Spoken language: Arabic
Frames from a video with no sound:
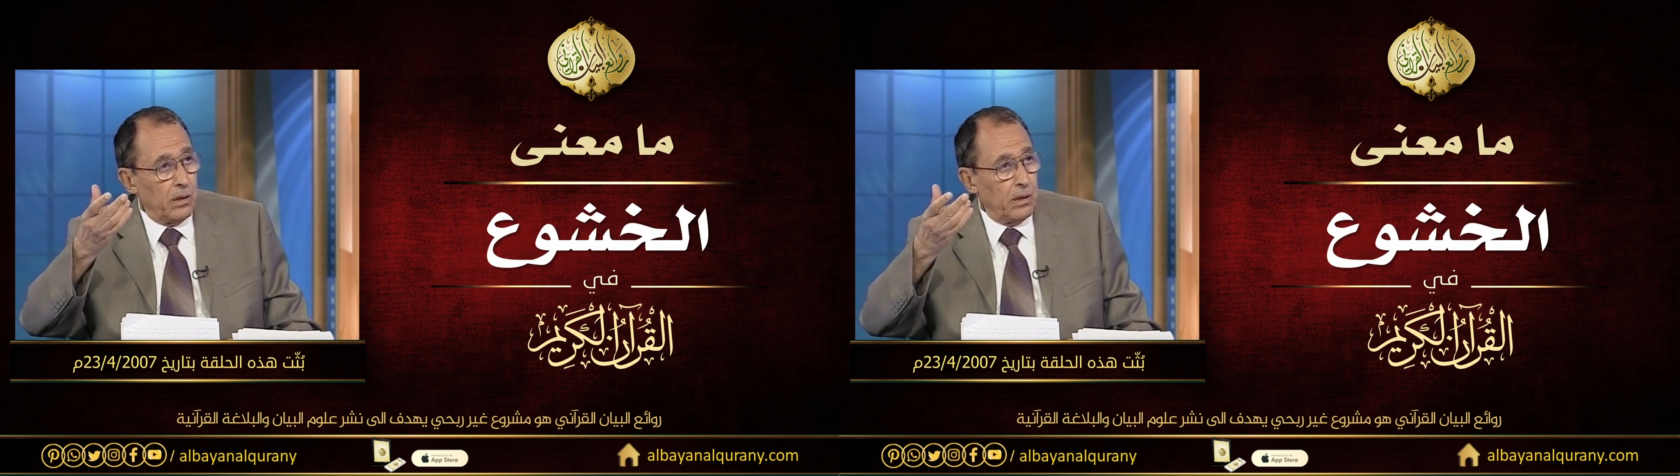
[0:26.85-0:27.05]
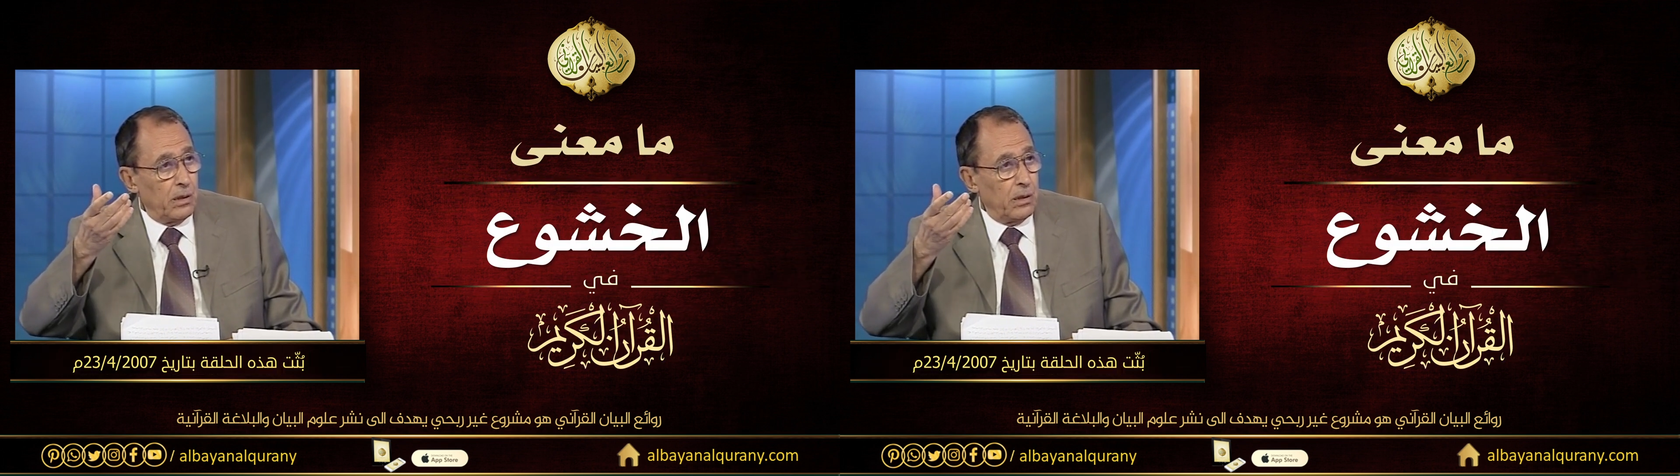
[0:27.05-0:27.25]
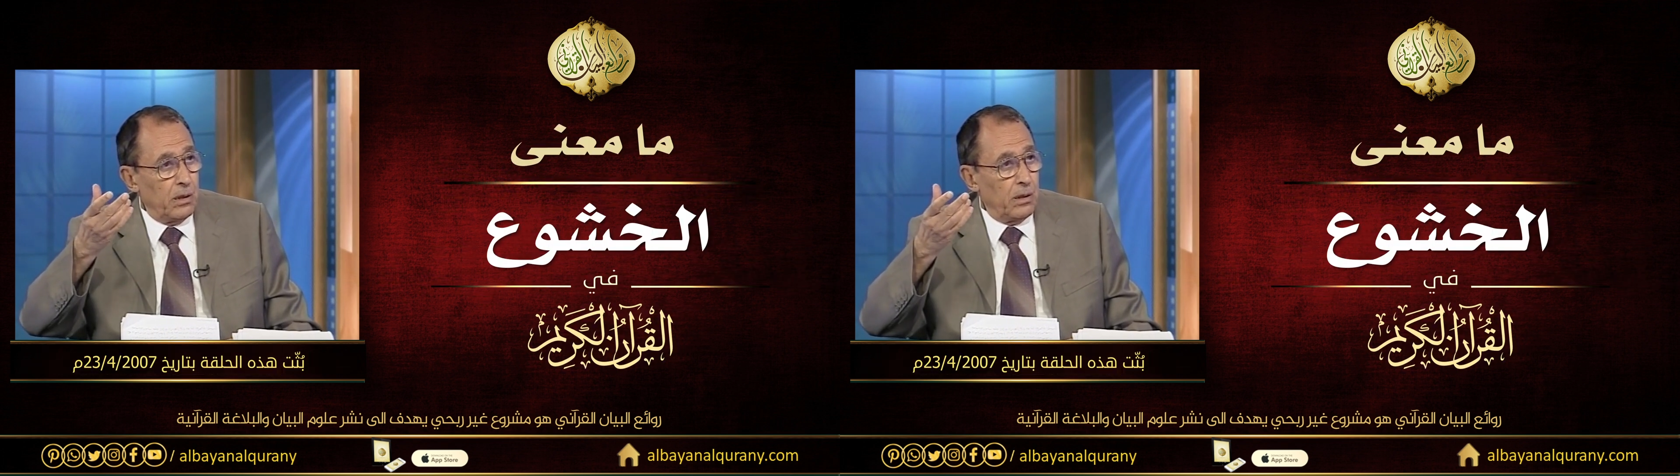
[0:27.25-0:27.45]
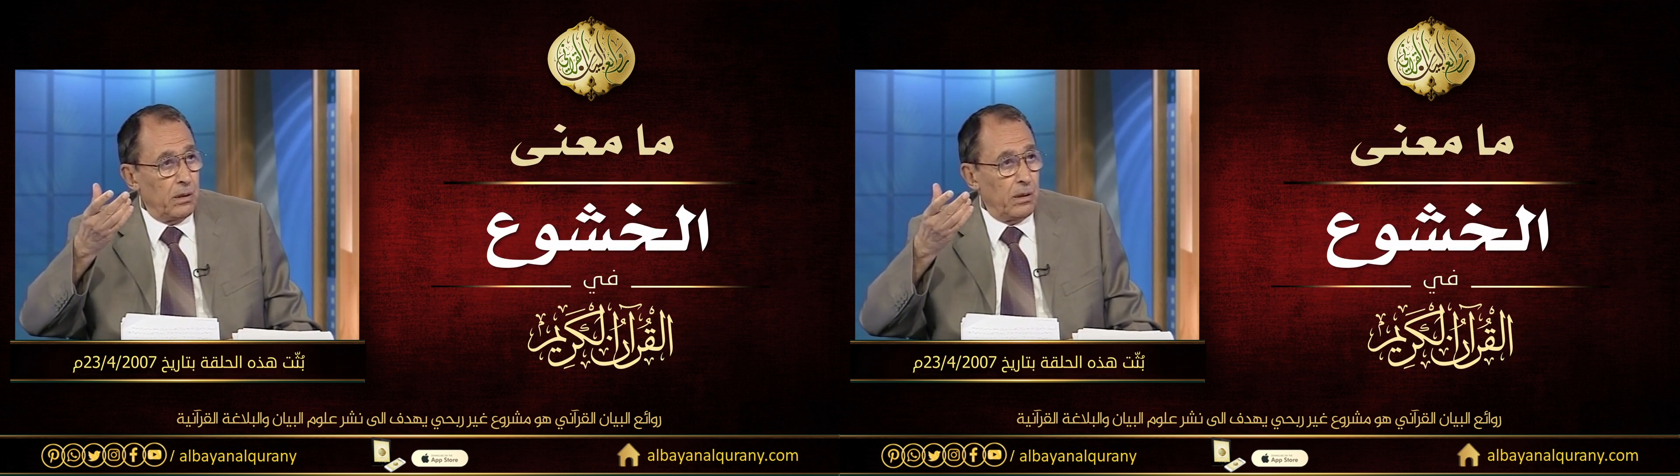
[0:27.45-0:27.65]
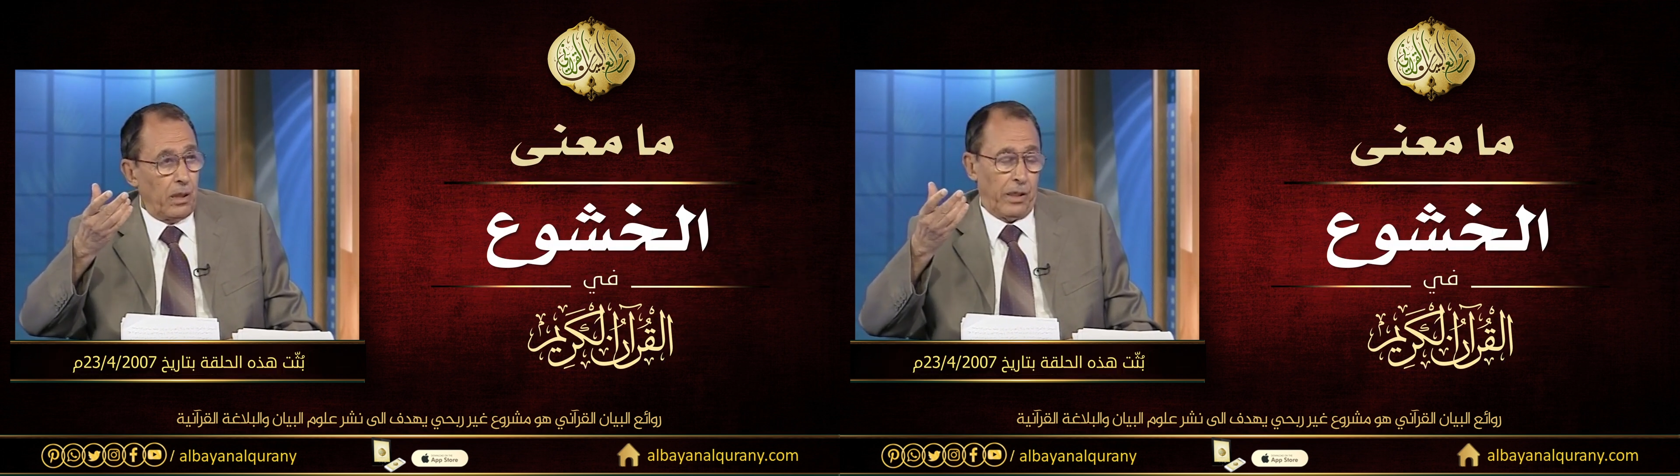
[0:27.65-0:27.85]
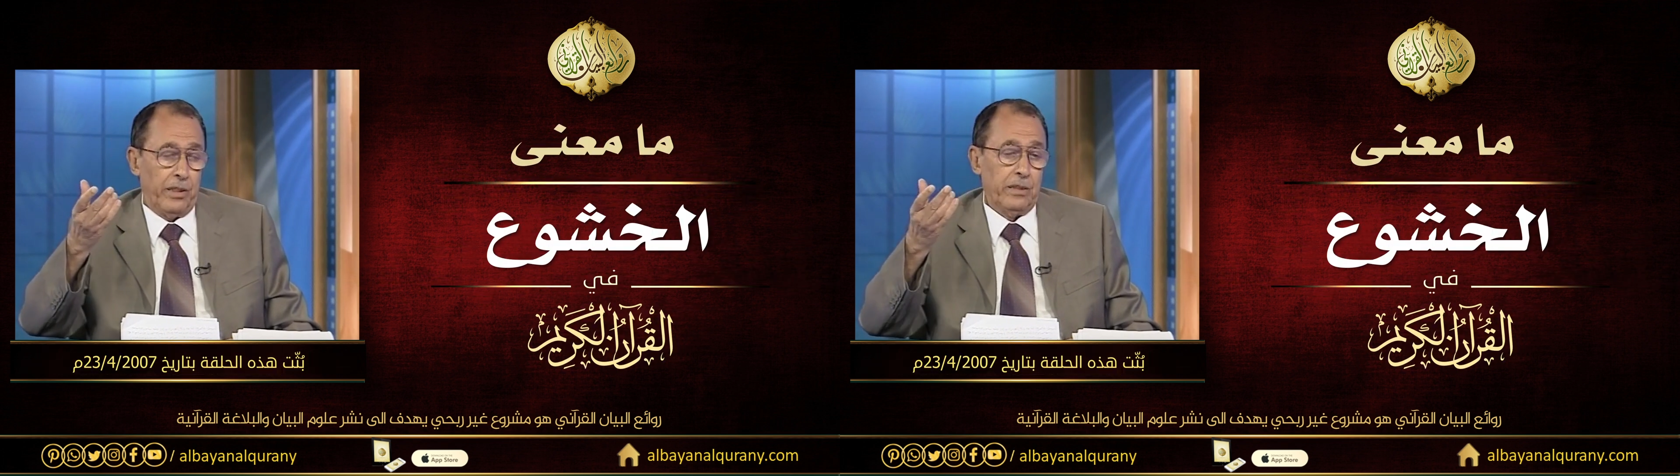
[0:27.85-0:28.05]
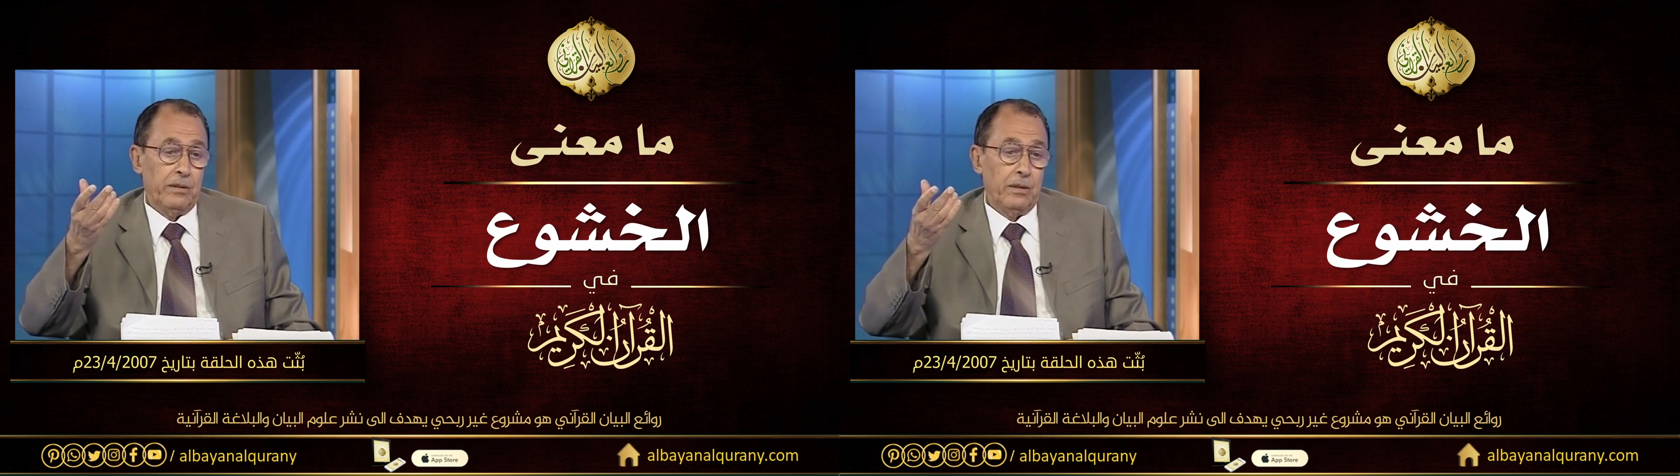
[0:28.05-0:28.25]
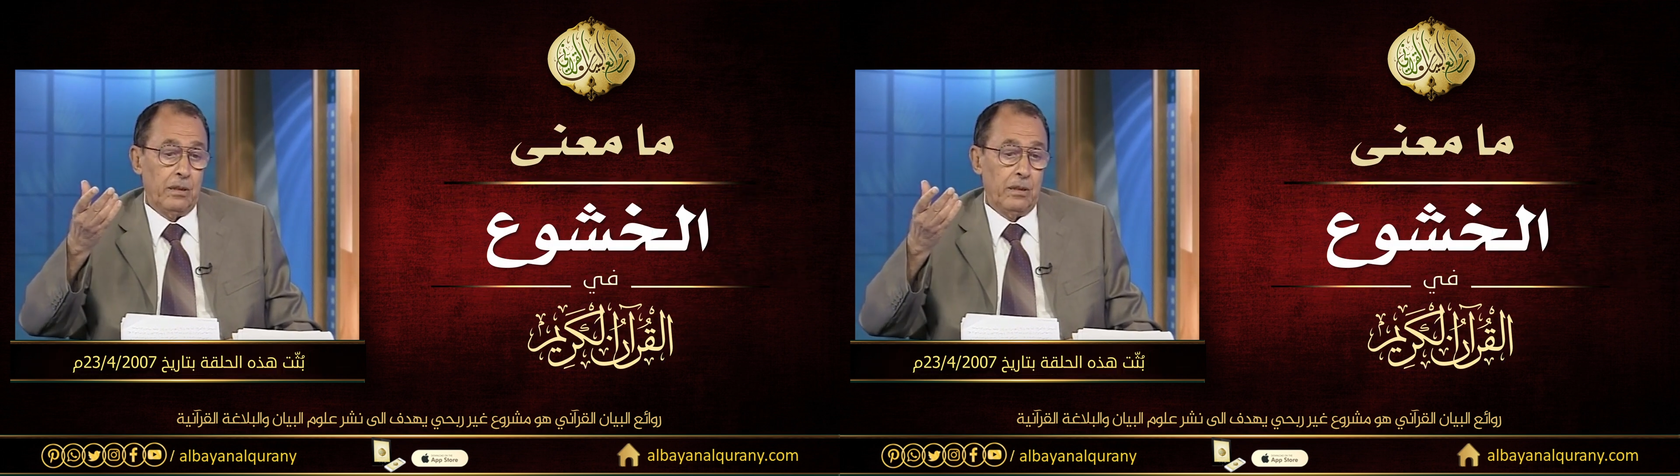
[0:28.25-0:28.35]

الجوارح أيضا أيضا